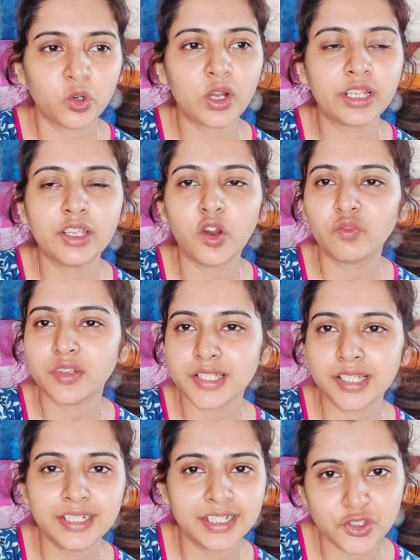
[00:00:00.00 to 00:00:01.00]
ওখানে
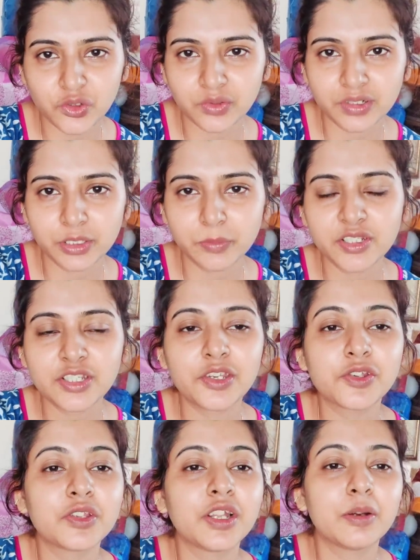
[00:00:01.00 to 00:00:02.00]
অফিসেই লাঞ্চ করে নেবে
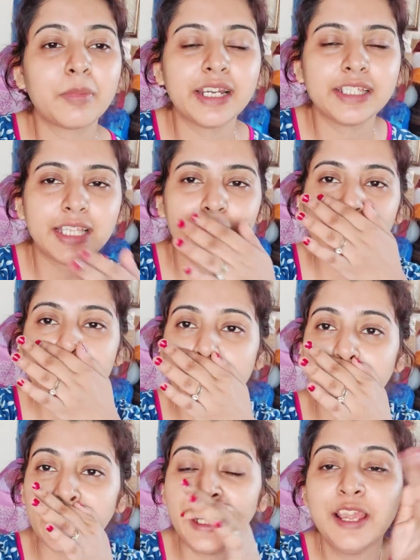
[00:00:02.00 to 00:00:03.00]
সেই জন্য আর বাড়িতে
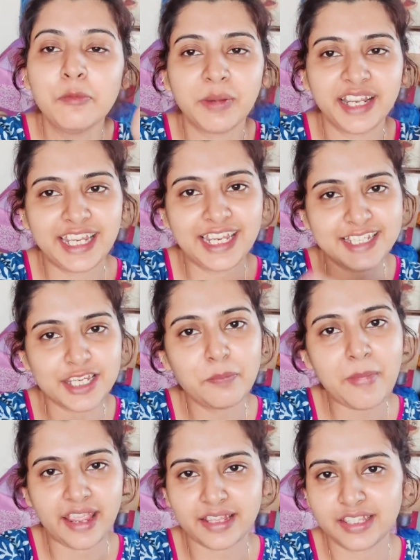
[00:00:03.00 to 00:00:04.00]
আসবে না মানে এসে
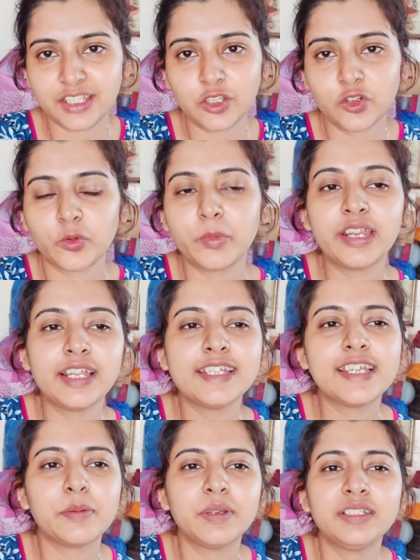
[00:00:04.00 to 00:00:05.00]
ব্যাগ নিয়ে ও
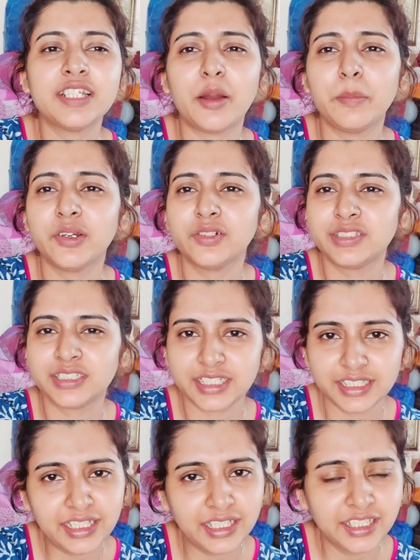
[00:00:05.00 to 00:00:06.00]
বেরিয়ে যাবে যাবে
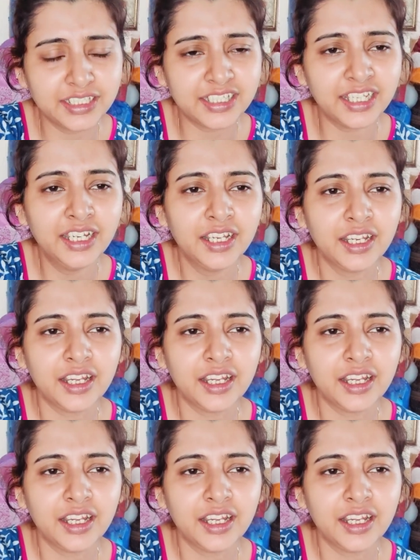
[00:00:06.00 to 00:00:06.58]
হচ্ছে দিল্লিতে